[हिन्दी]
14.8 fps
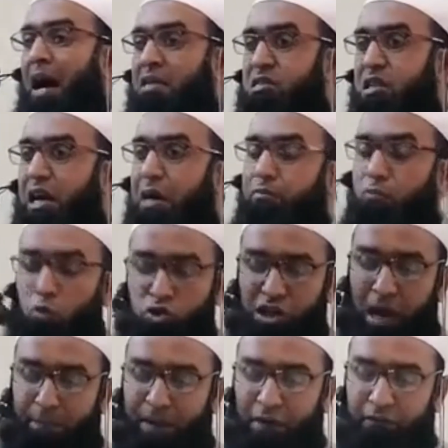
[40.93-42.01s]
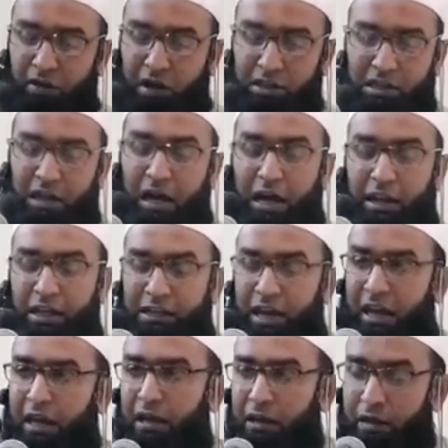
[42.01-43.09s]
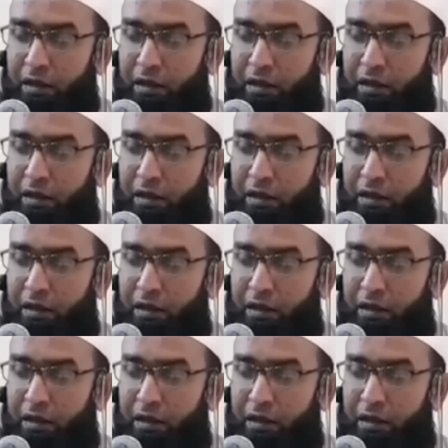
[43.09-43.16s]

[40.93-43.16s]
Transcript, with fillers: अज कम उसे अपना वक्त लगाने दें